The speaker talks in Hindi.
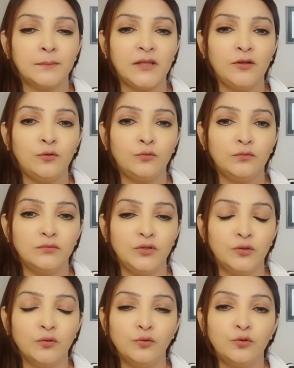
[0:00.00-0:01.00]
आपकी
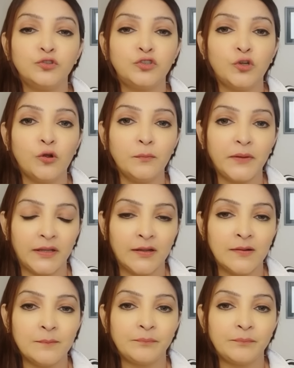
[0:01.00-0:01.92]
यू नो खुशियों में